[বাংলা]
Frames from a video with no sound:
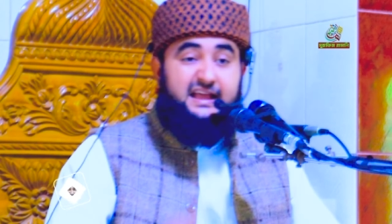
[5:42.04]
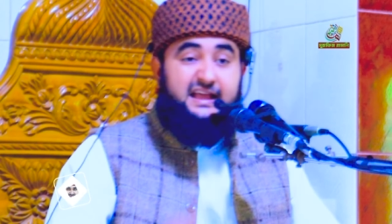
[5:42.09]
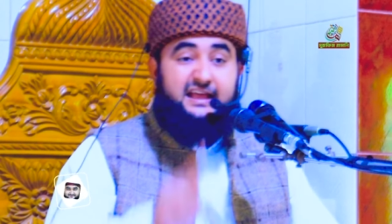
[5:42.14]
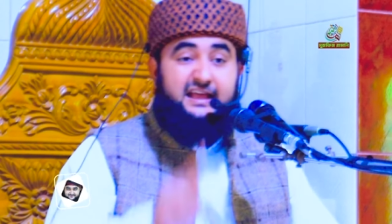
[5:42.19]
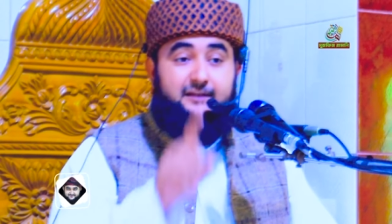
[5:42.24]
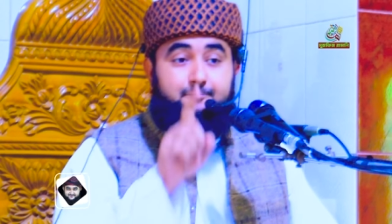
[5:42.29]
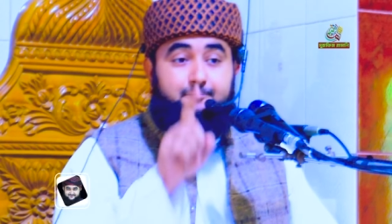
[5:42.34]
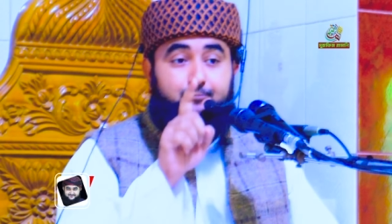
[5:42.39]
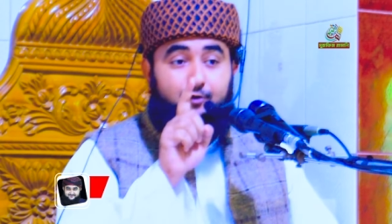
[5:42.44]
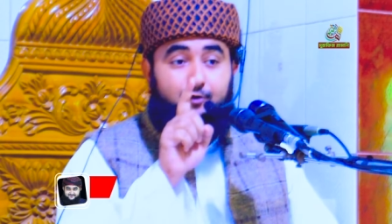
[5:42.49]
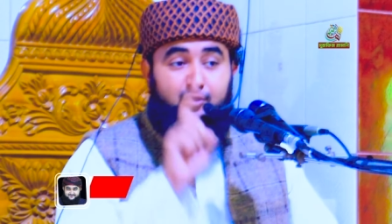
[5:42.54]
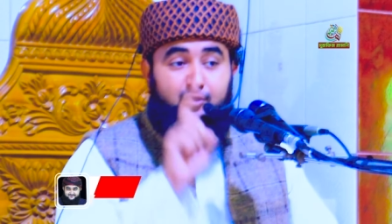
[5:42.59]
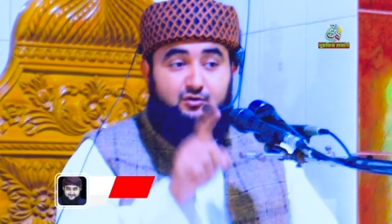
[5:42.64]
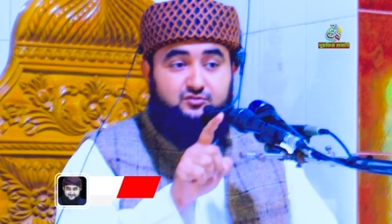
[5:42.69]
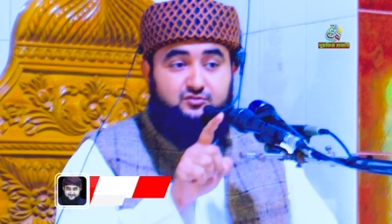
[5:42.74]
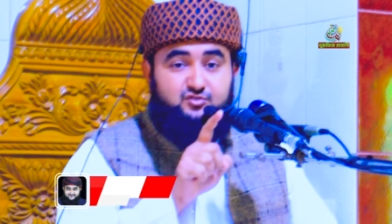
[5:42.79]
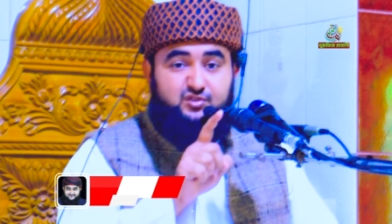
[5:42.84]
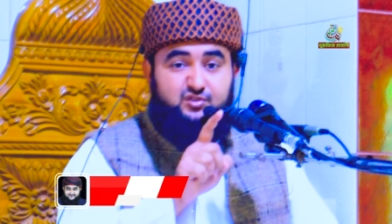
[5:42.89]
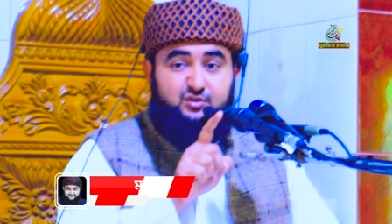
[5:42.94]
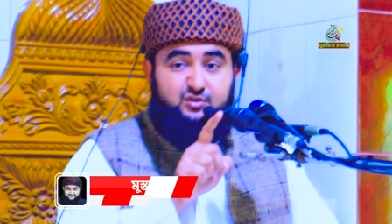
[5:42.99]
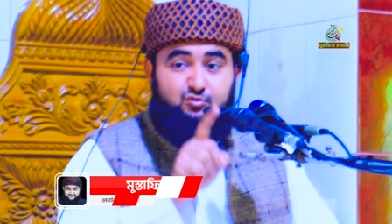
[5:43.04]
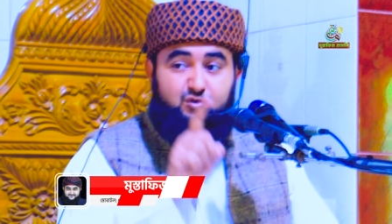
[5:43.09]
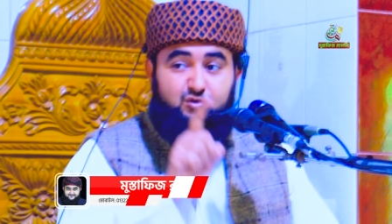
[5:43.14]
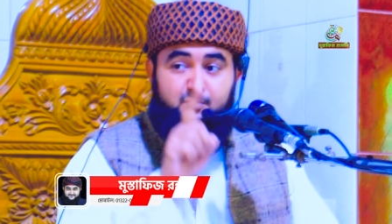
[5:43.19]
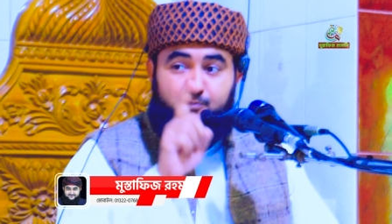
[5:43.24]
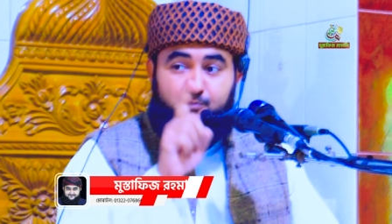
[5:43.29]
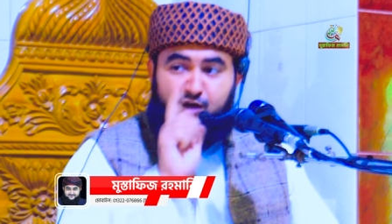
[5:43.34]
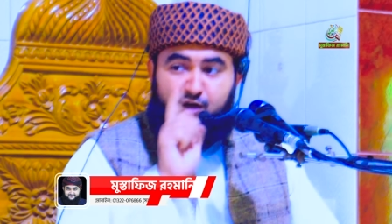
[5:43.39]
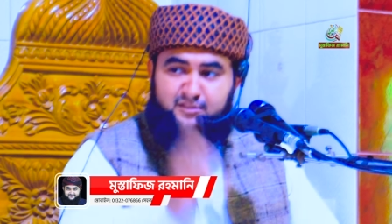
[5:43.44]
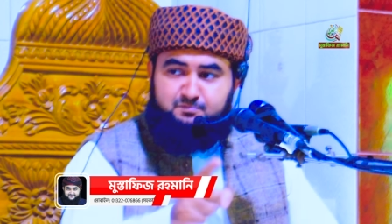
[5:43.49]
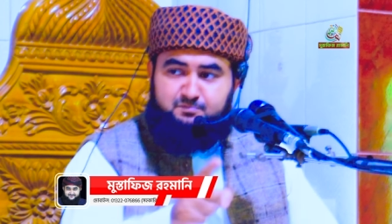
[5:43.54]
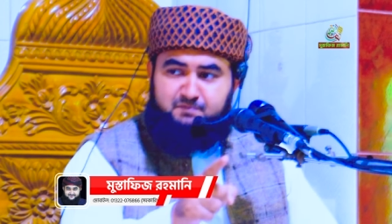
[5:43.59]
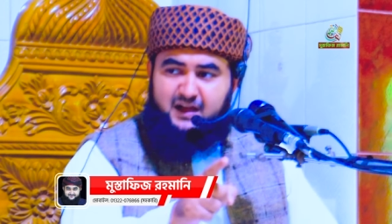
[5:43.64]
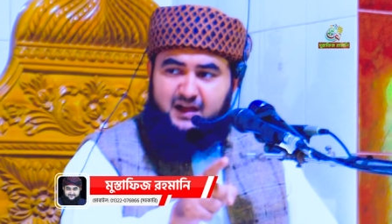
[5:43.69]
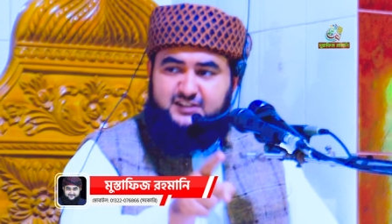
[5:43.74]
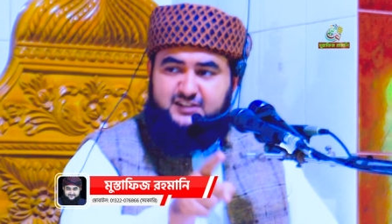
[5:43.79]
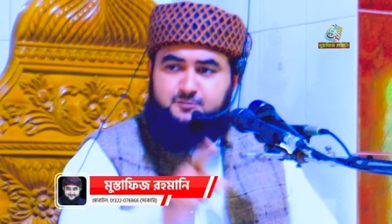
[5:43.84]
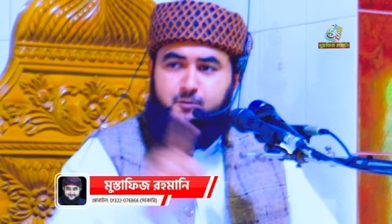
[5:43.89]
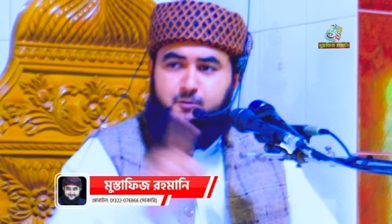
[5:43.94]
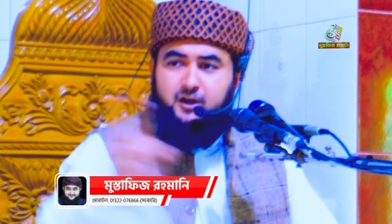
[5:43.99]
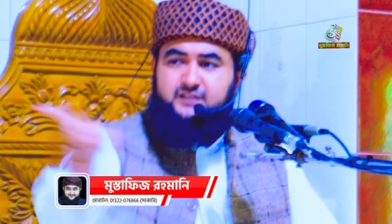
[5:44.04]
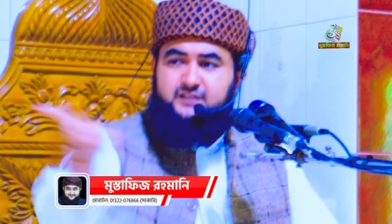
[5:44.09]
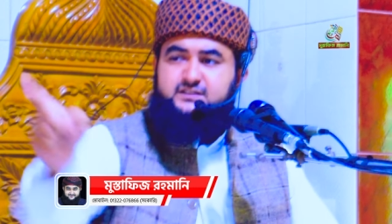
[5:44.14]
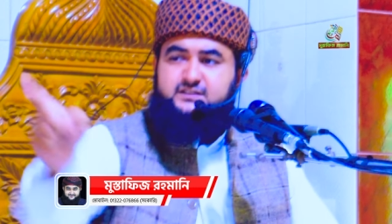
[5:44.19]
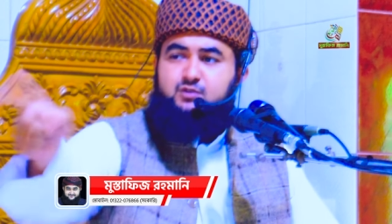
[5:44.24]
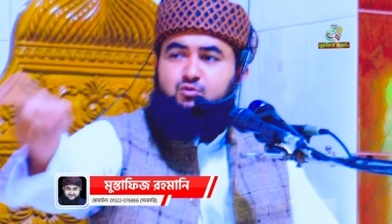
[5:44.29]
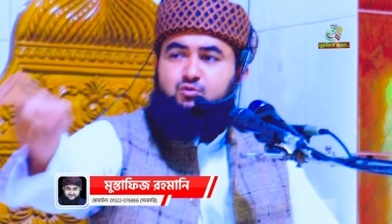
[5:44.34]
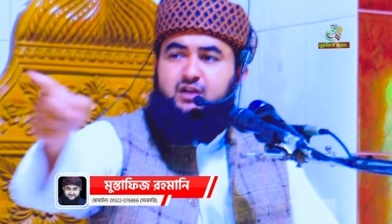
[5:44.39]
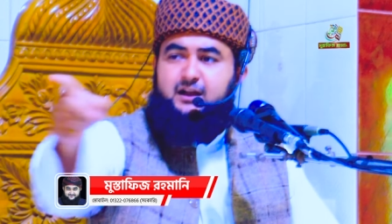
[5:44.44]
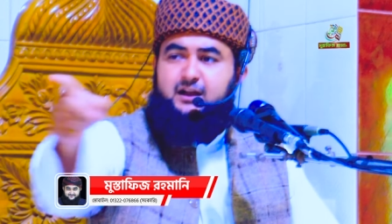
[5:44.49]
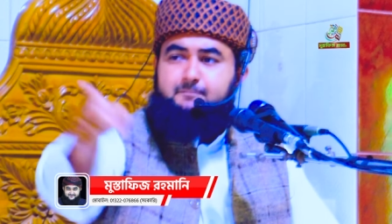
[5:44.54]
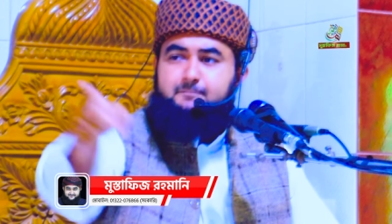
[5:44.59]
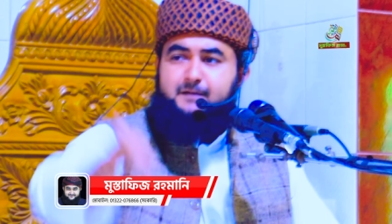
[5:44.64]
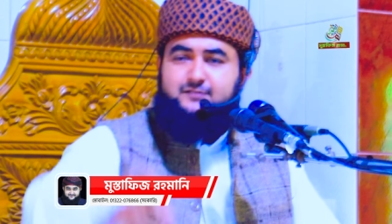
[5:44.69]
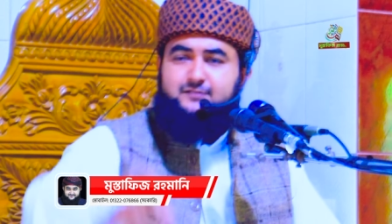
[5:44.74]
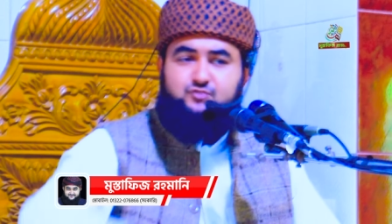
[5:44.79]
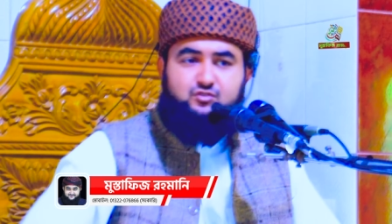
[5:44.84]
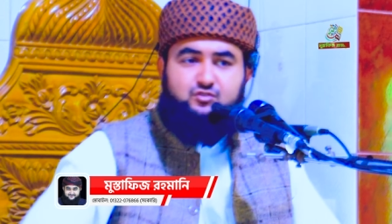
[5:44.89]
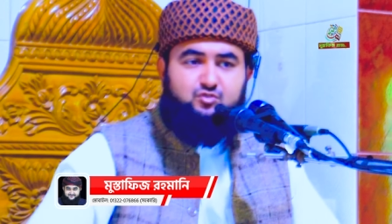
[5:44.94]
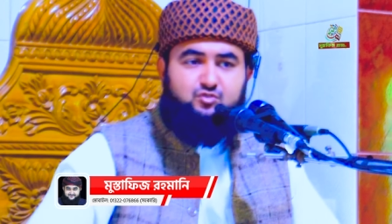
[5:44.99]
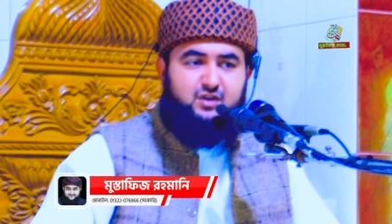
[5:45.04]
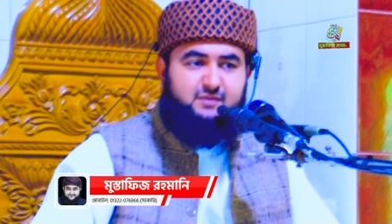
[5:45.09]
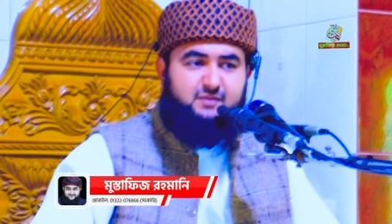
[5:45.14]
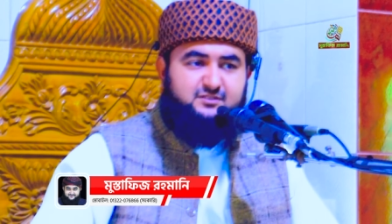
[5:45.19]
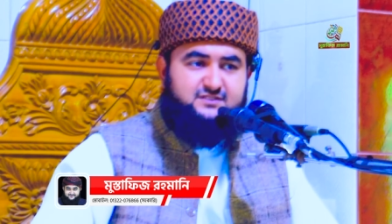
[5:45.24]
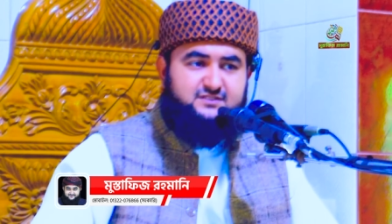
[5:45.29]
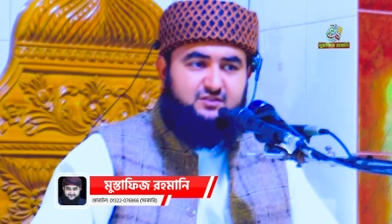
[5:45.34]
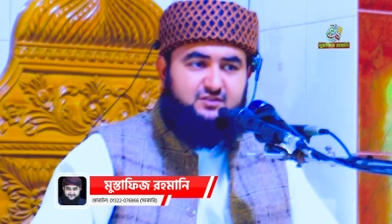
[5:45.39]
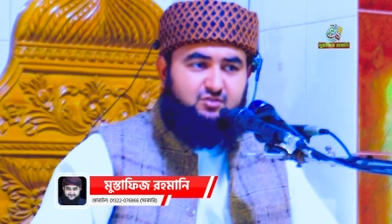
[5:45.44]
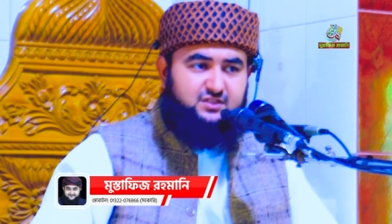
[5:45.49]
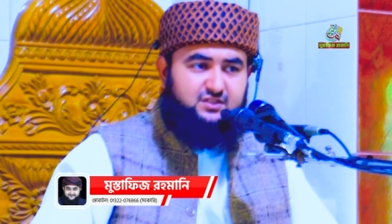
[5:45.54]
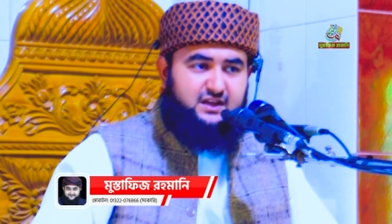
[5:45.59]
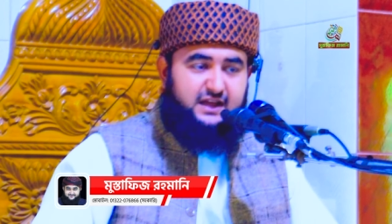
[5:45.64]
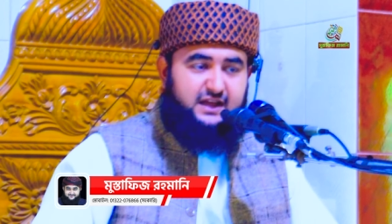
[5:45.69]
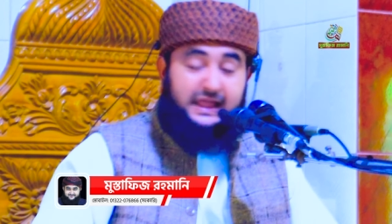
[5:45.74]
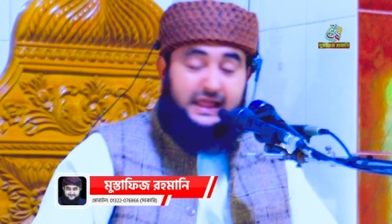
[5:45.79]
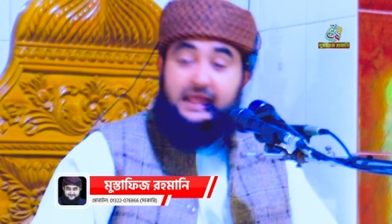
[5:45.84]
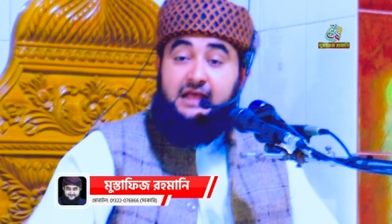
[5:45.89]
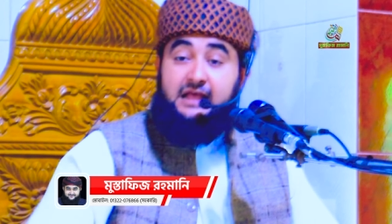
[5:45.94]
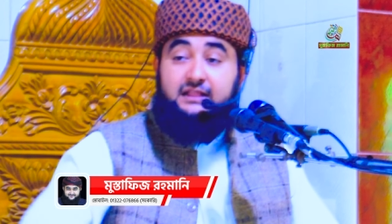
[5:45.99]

এরপরেও যদি কোনো বদমাস বলে যে কোরআনে পাঁচ অক্ত নামাজের কথা নাই